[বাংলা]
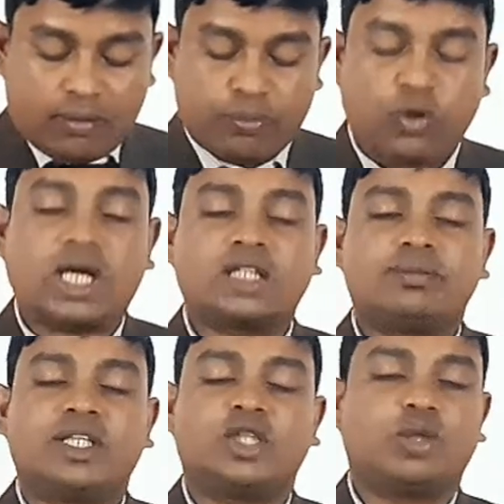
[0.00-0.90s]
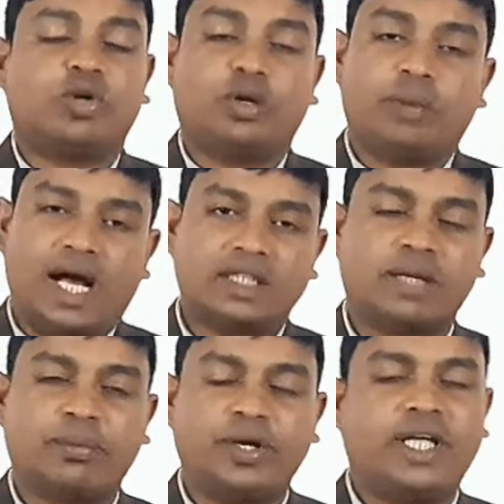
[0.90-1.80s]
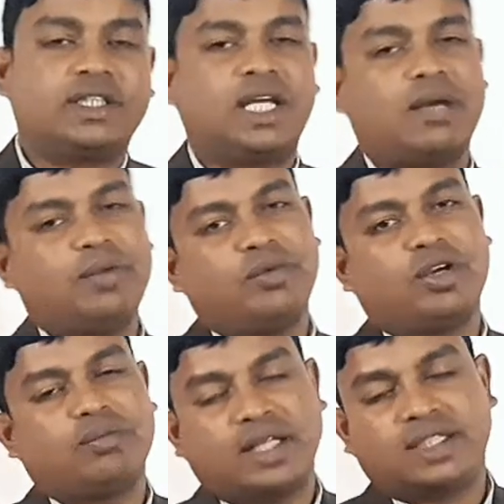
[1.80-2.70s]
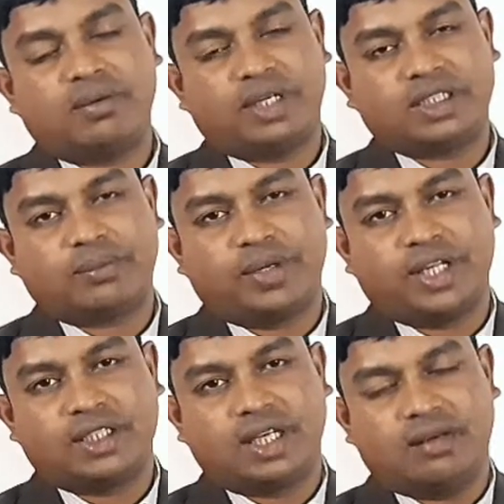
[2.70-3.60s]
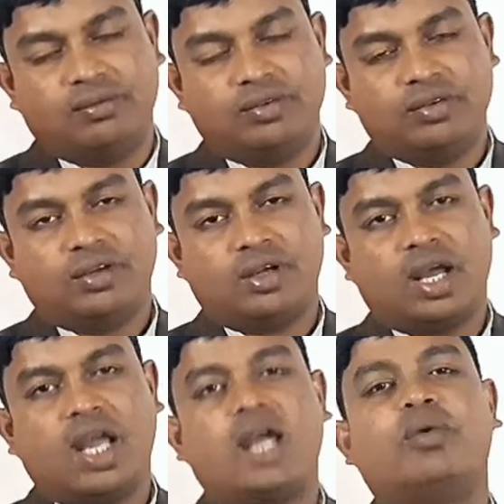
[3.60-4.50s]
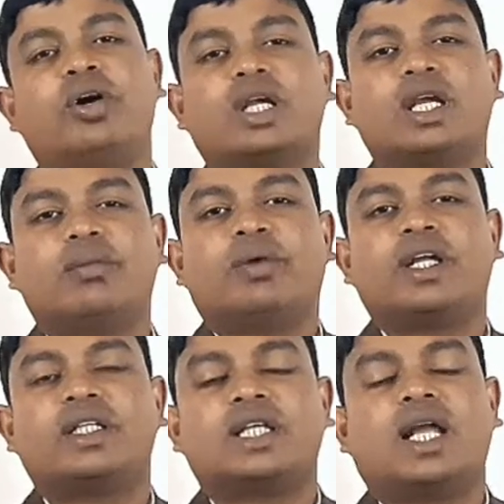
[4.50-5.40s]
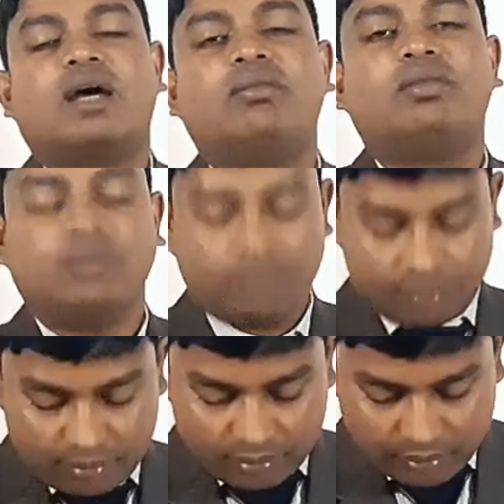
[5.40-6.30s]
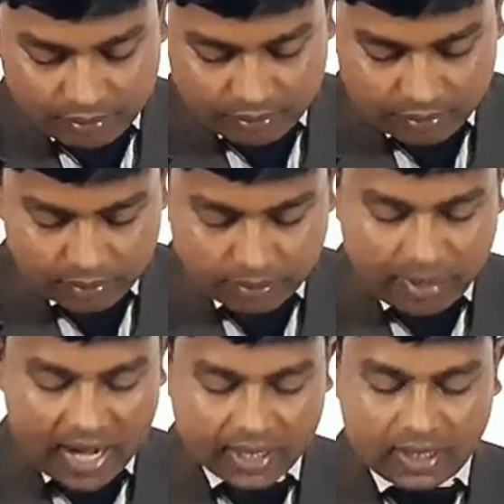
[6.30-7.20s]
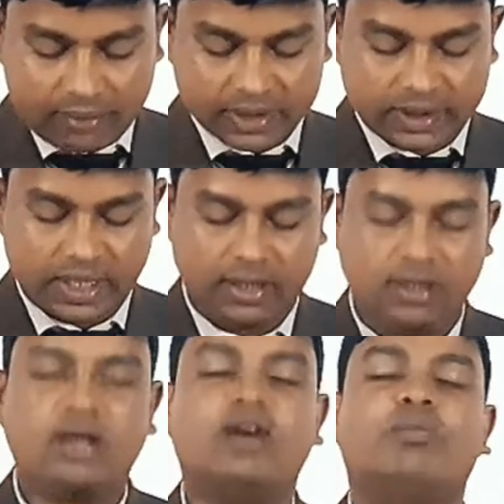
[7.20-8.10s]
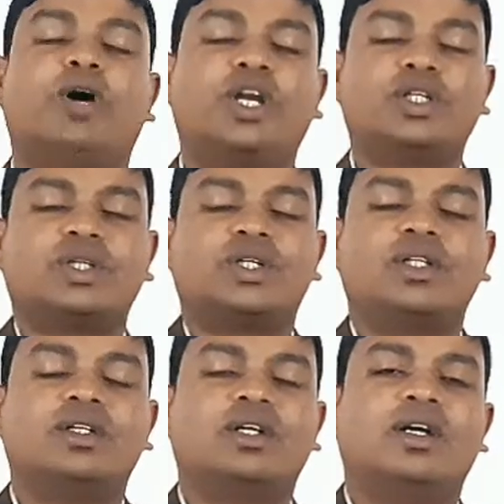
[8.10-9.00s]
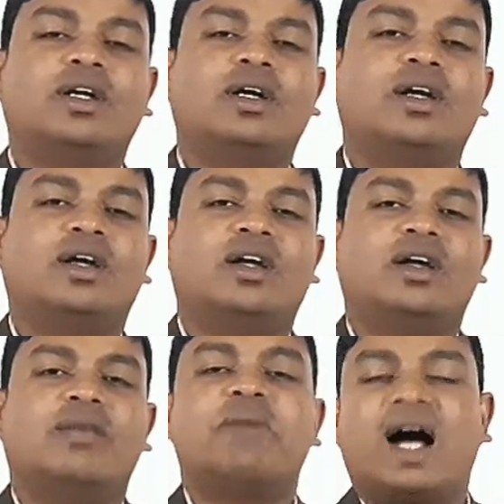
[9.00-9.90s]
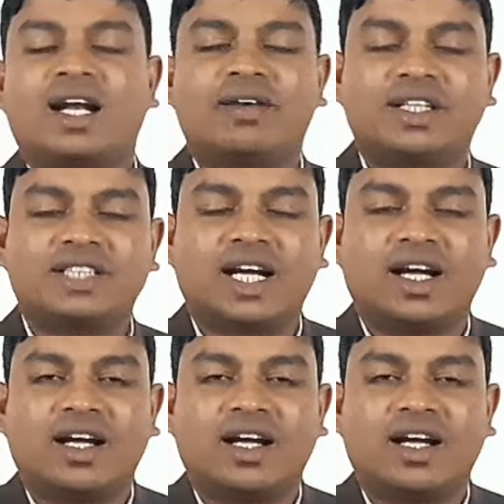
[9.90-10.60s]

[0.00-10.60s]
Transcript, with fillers: প্রকাশ মাধ্যম ও ভাষা পড়িয়েছিলাম এবং মাতৃভাষা পড়িয়েছিলাম এবং কি পড়িয়েছিলাম বাংলা ভাষা বলতো বাংলা ভাষা